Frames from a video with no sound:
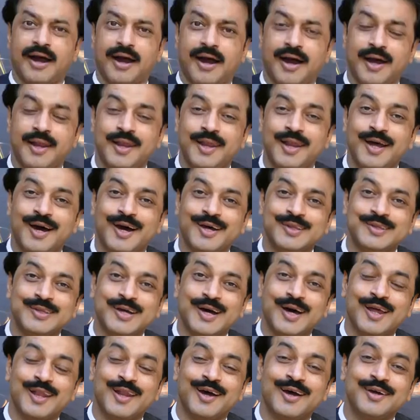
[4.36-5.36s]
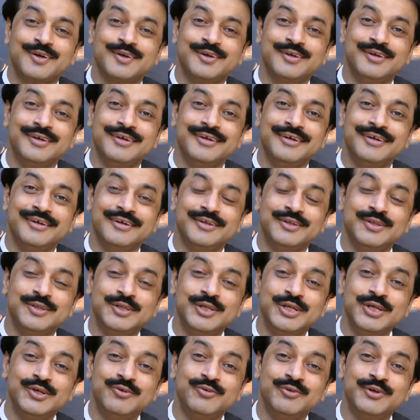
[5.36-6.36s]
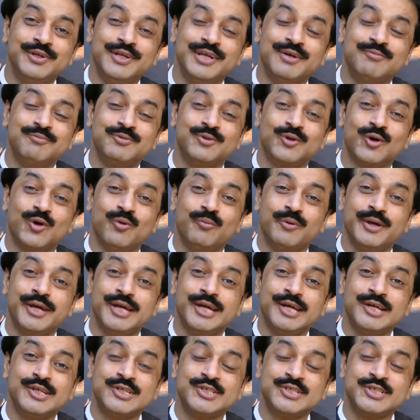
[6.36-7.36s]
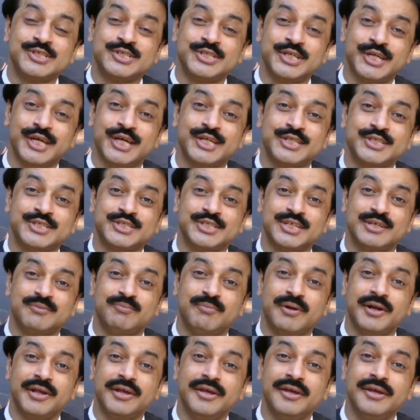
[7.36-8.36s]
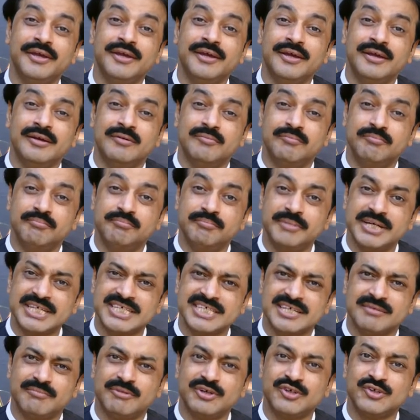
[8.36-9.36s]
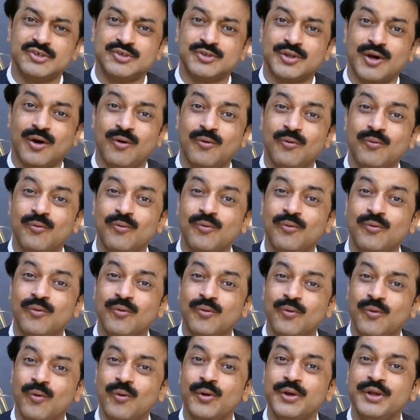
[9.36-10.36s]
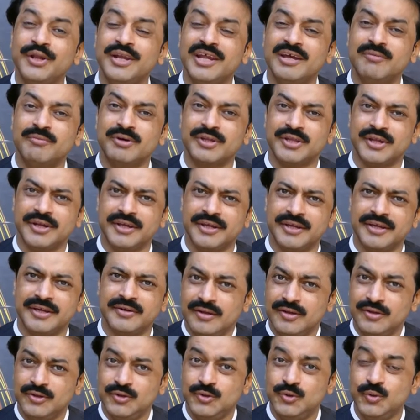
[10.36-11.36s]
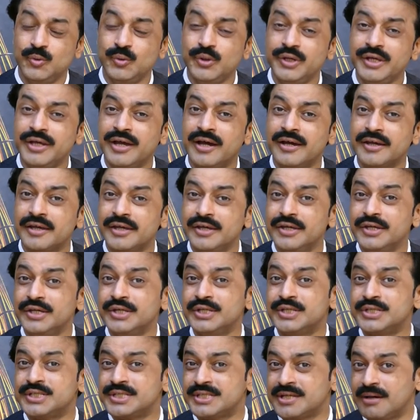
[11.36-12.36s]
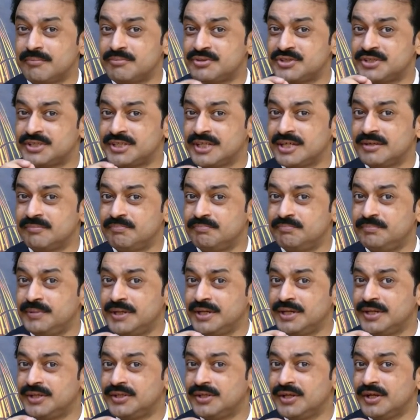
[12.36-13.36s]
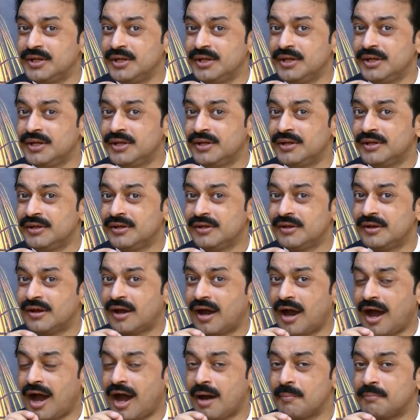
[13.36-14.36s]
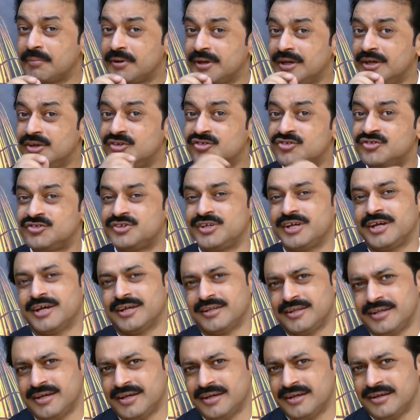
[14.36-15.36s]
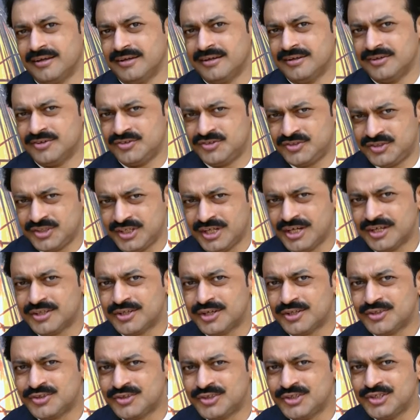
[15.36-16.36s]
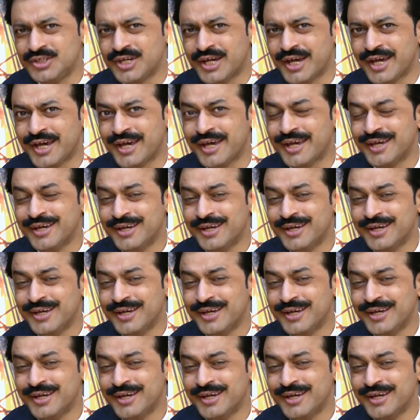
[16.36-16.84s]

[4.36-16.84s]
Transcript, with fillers: अल्लाह ताला की दी हुई नियमतों में सेहत से बड़ी मैं समझता हूँ कोई नेमत नहीं है दुनिया की सबसे बेहतरीन आपकी सेहत है सेहत अच्छी है